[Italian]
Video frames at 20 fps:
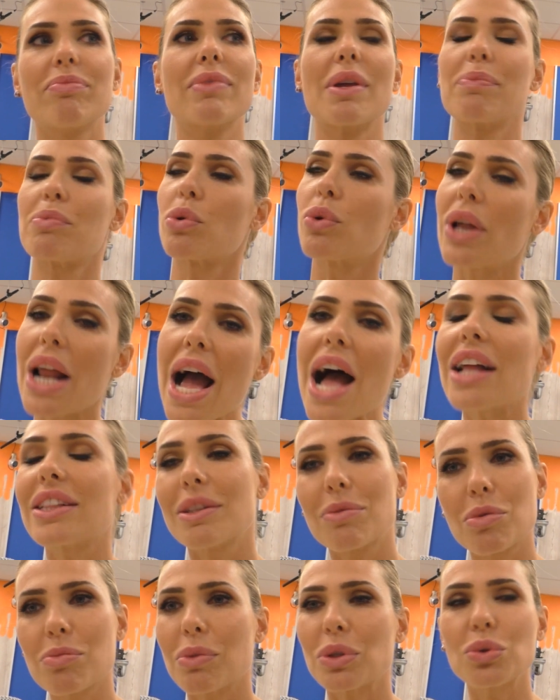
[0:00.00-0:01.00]
è più
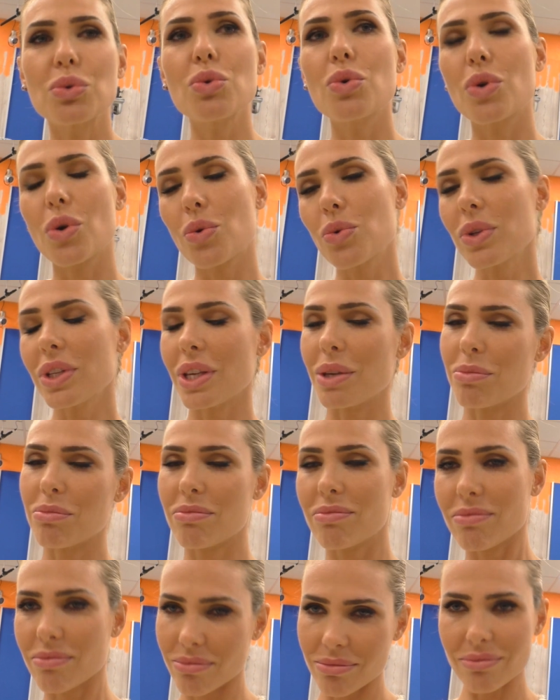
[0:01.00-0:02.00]
grande, più maturo,
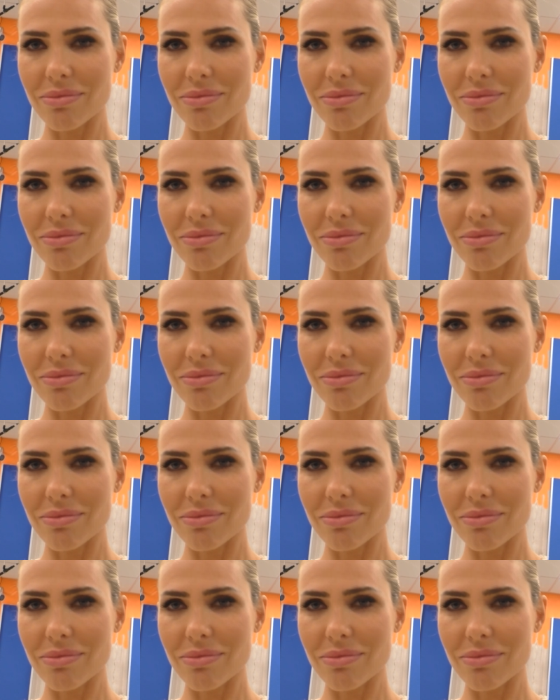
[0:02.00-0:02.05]
quindi